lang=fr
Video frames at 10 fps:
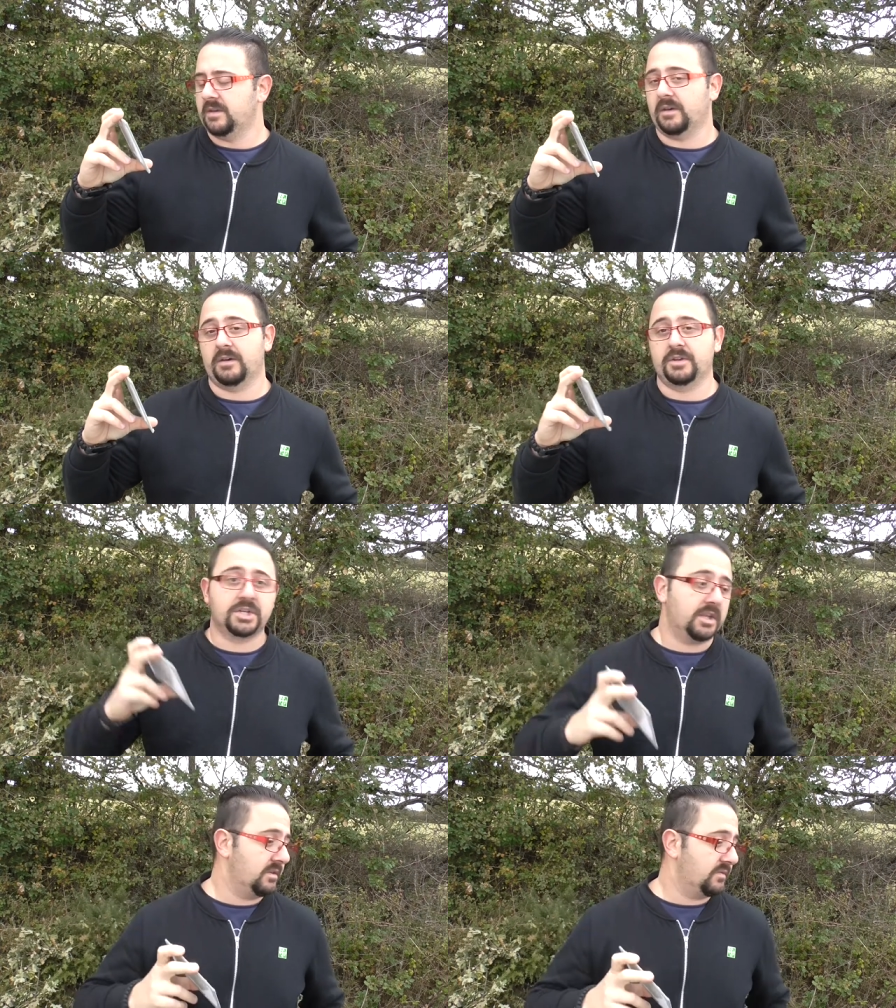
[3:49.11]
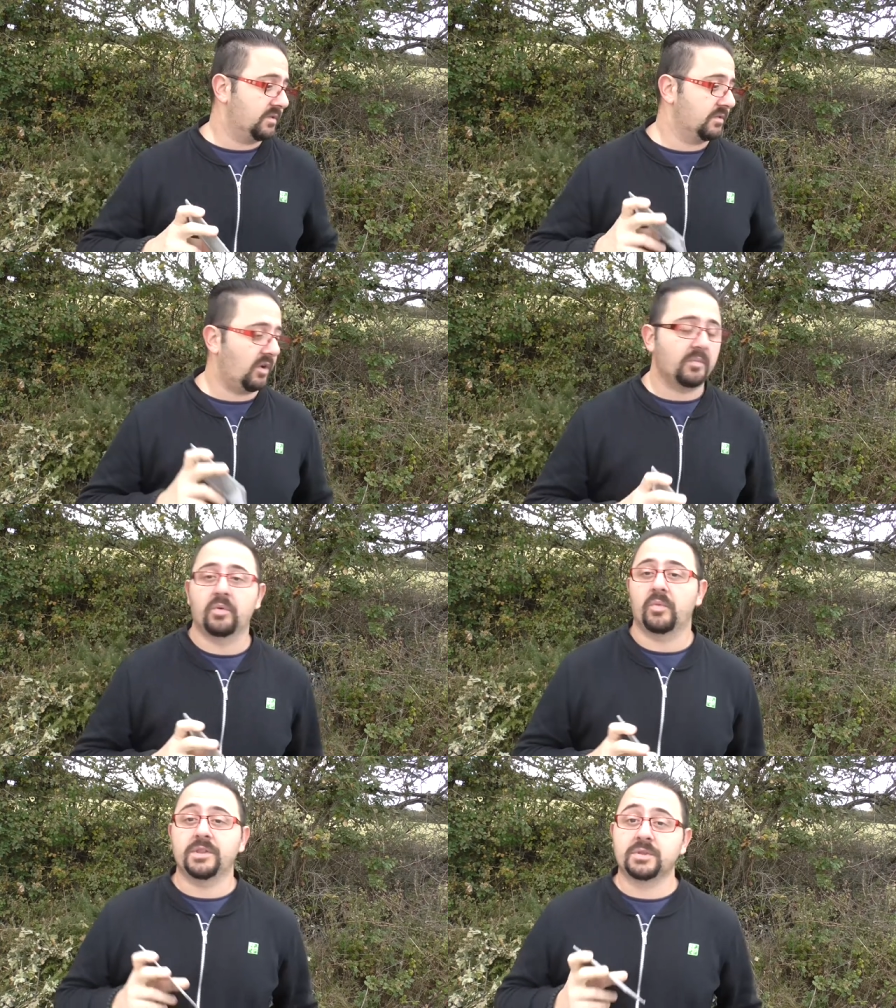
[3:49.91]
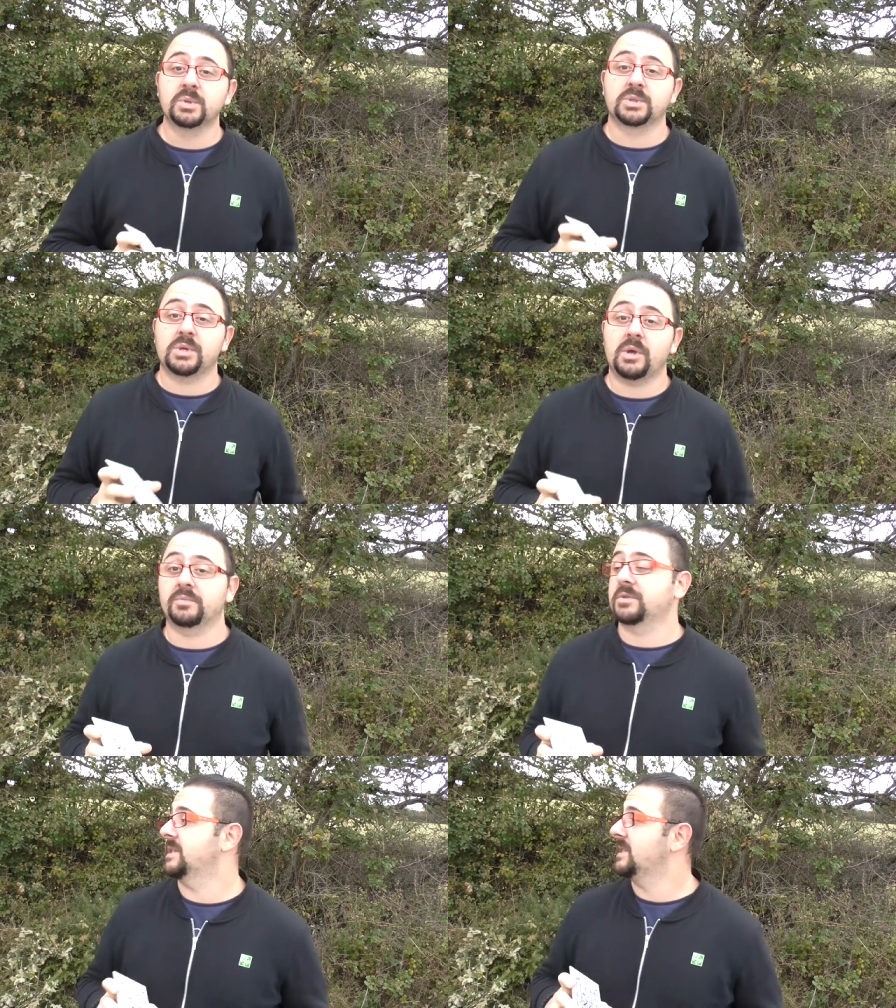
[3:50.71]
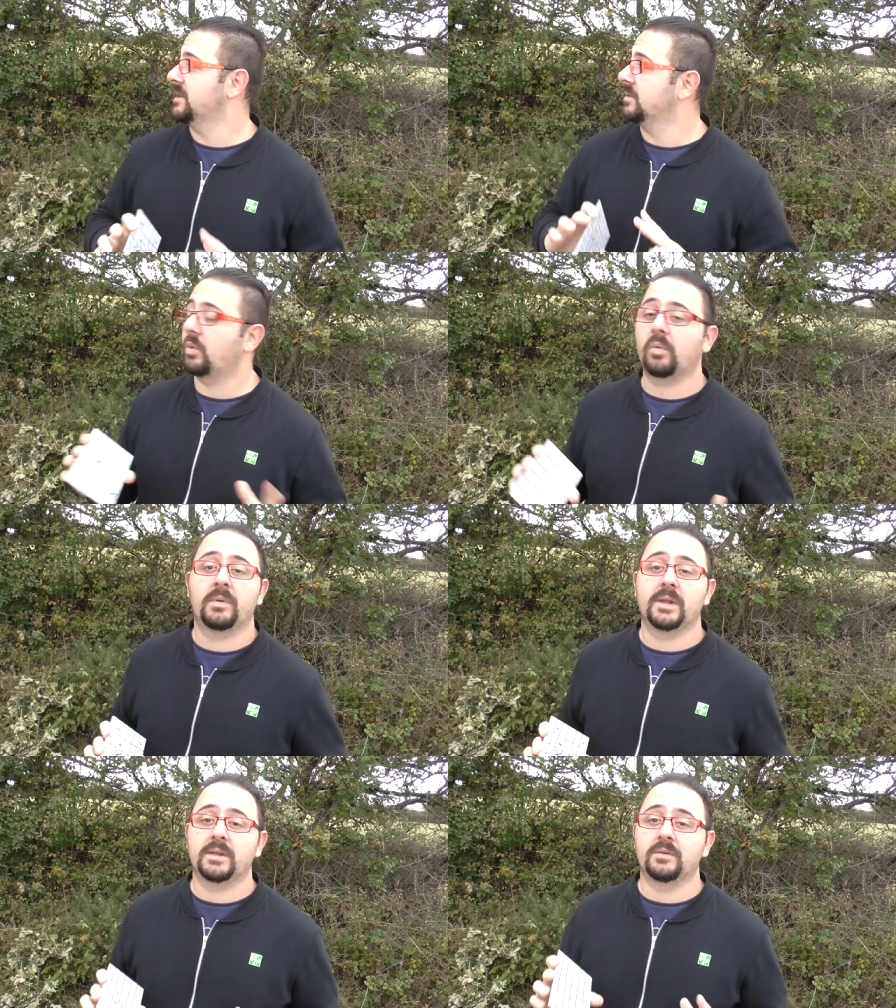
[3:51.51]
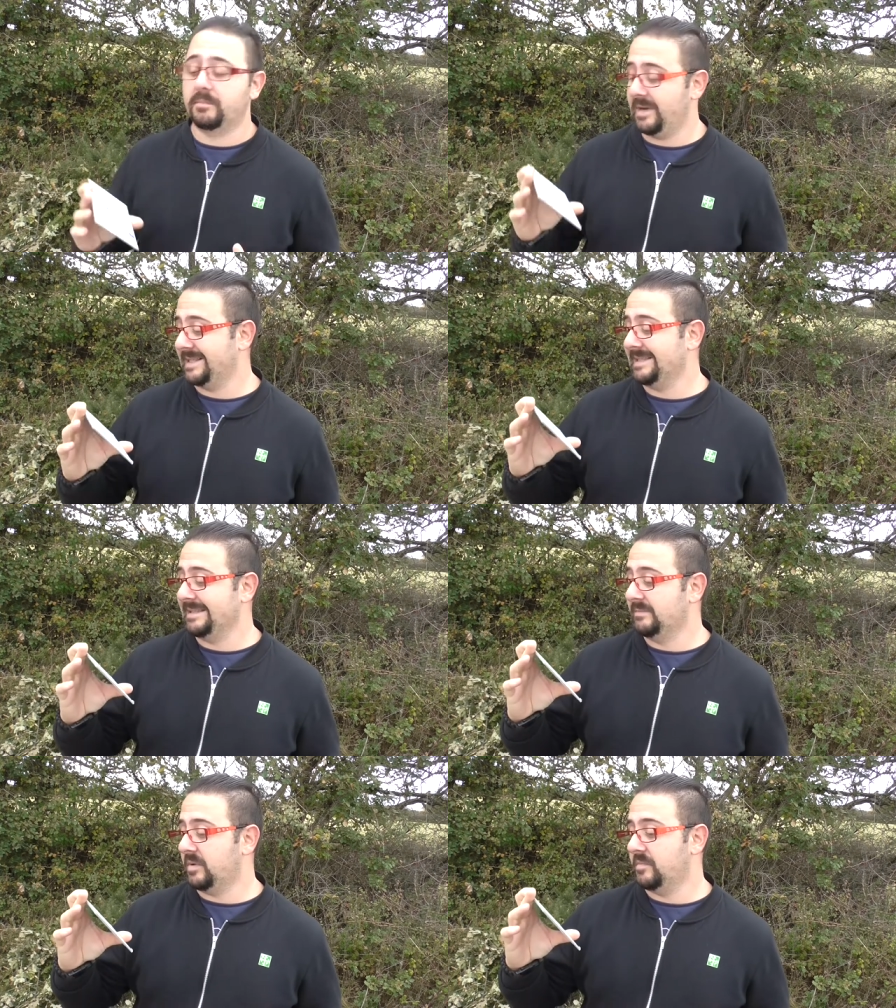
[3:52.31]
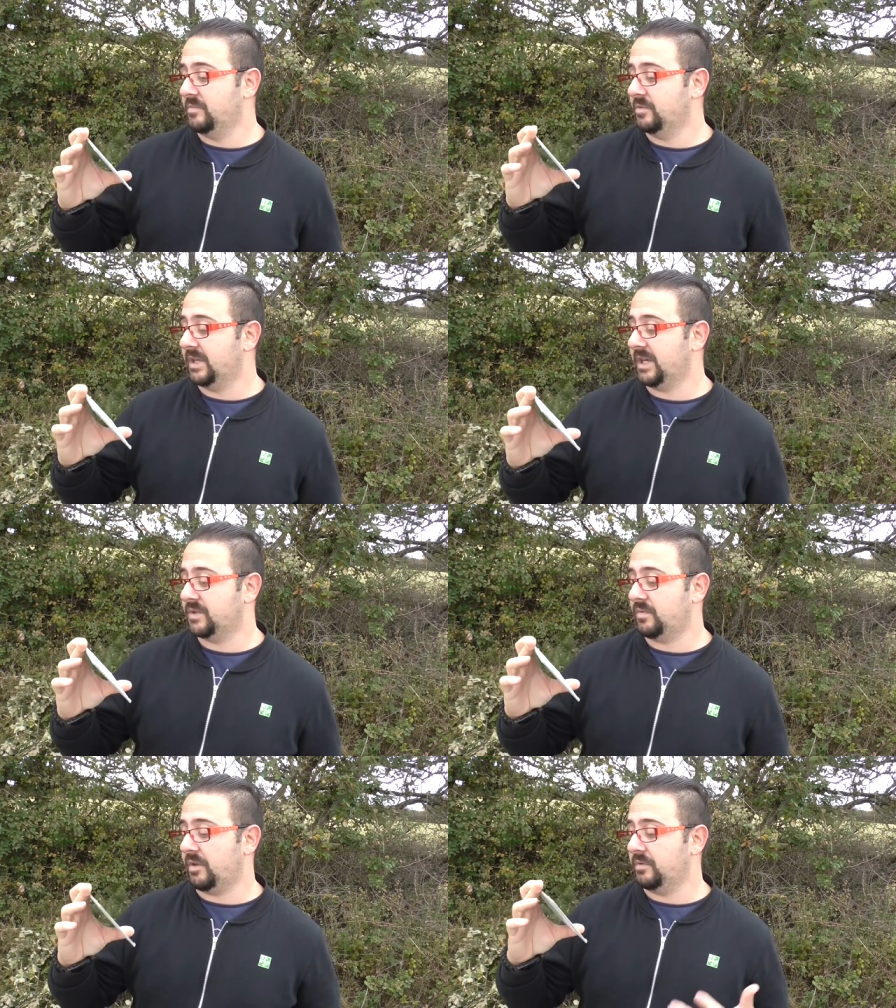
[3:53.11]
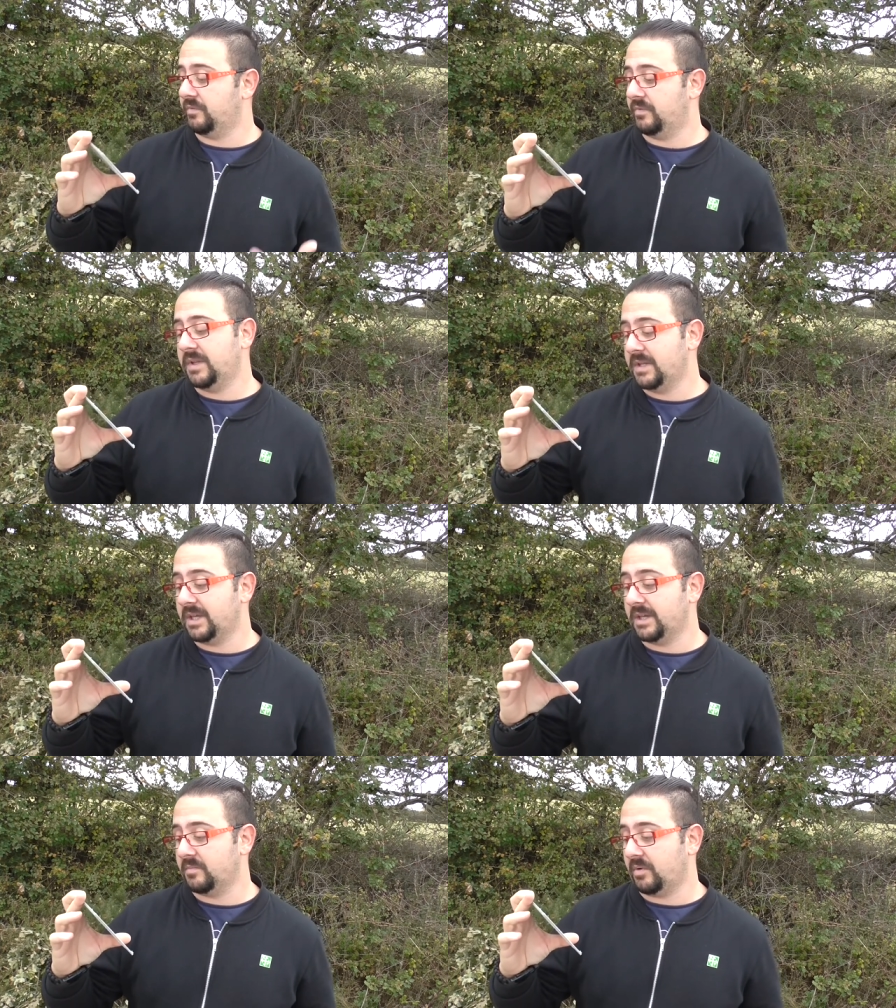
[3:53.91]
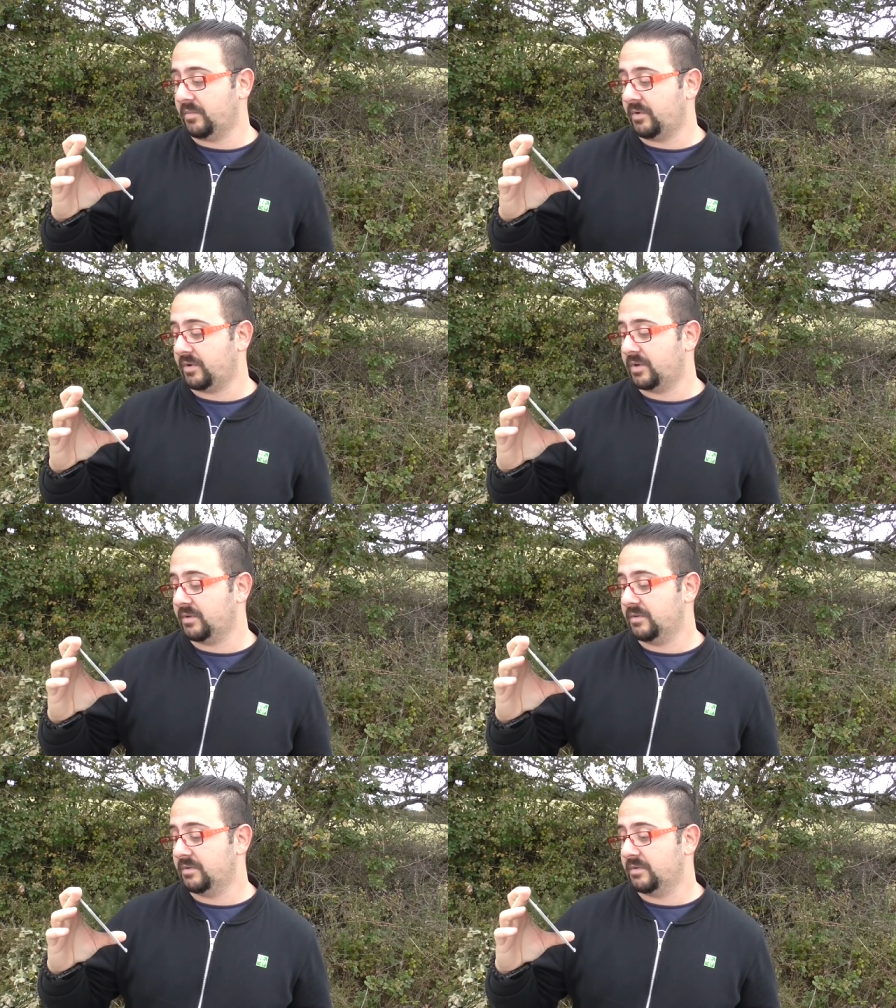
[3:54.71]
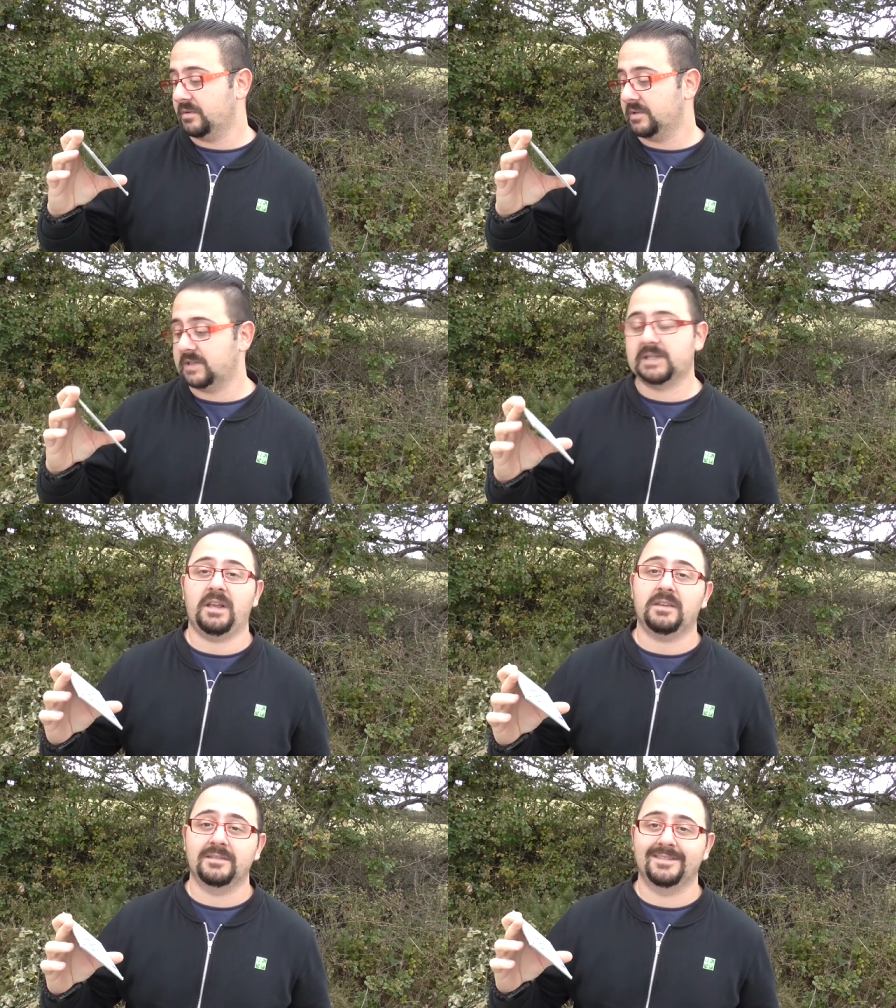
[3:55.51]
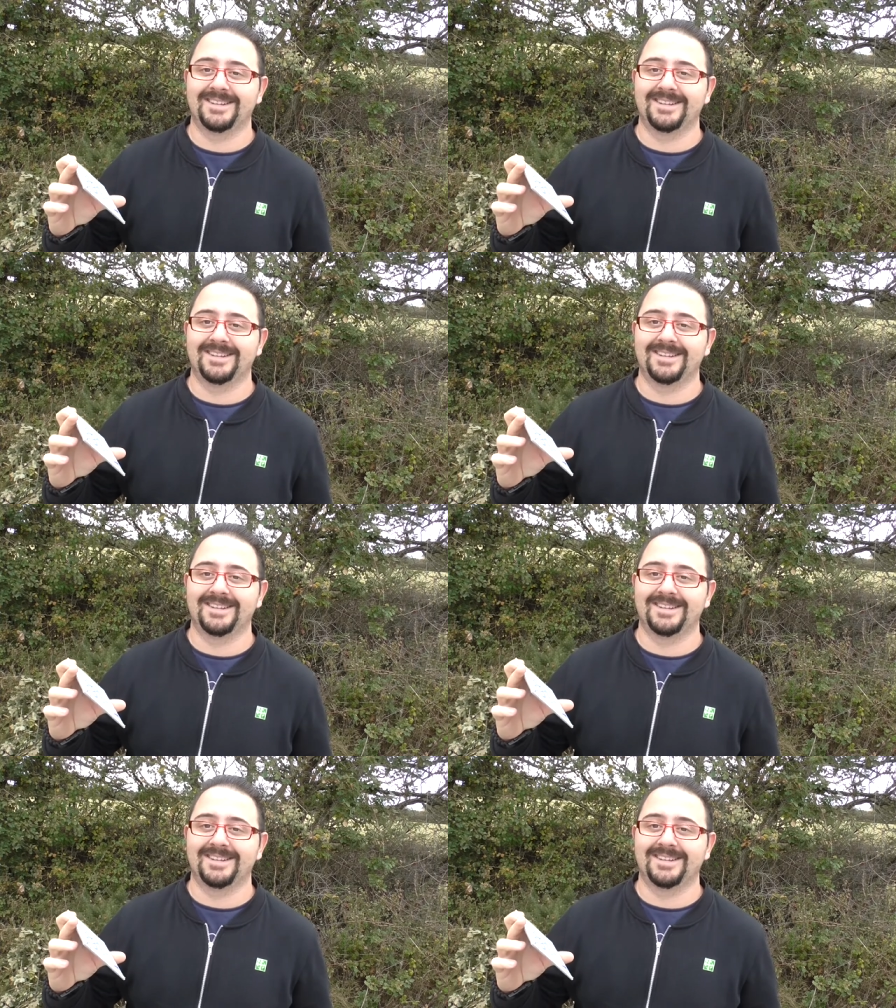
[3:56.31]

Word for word: Euh, j'ai un event dans un peu moins de 2 heures, donc j'essaye de combler le maximum de cash, voire de finir. Il m'en manque 5